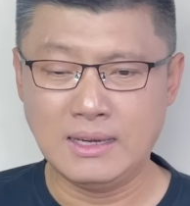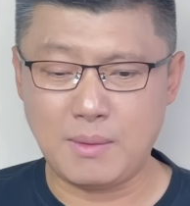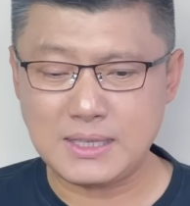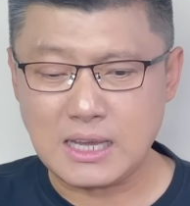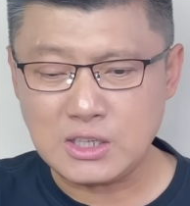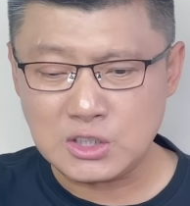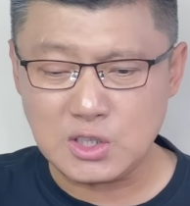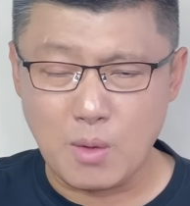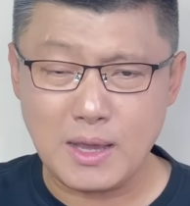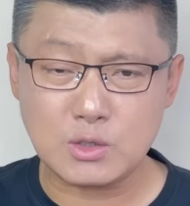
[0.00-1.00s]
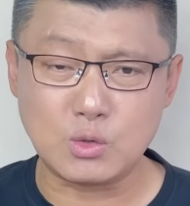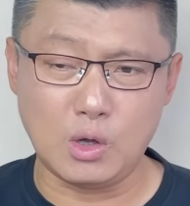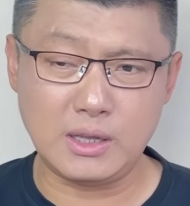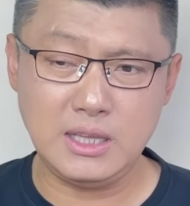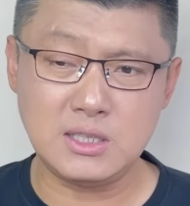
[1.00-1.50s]
那么在这消灭
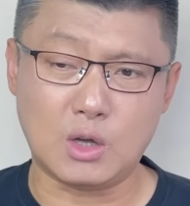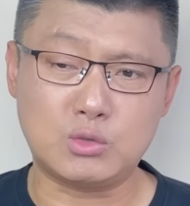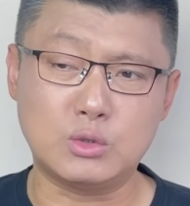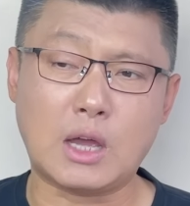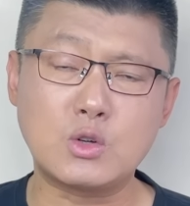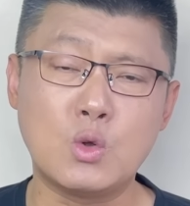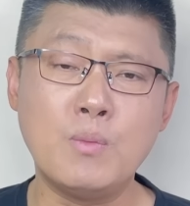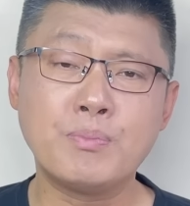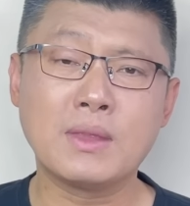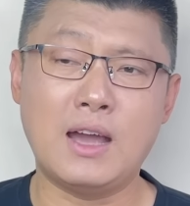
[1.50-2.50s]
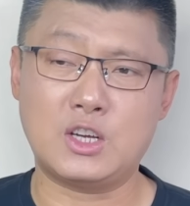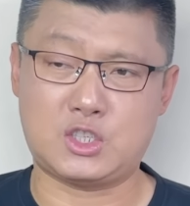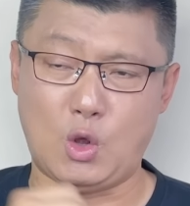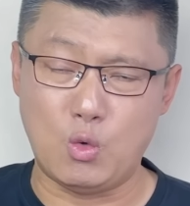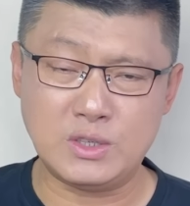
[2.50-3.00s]
所有的异教徒当中啊，
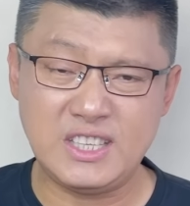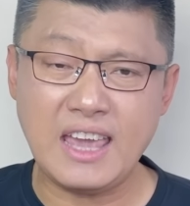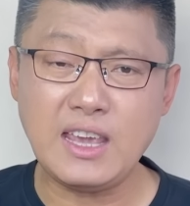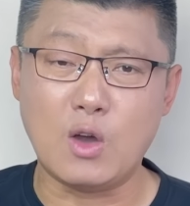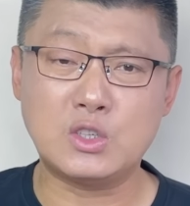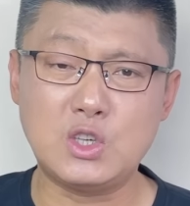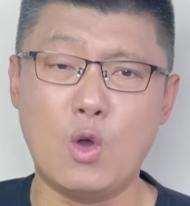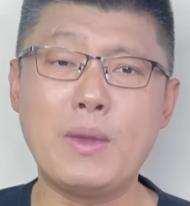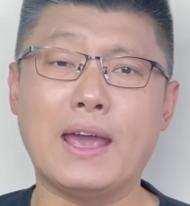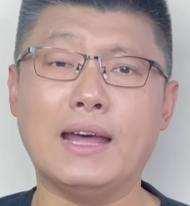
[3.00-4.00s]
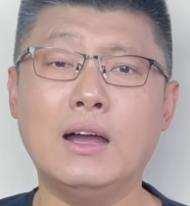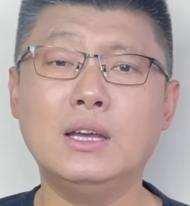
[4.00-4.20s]
首先要消灭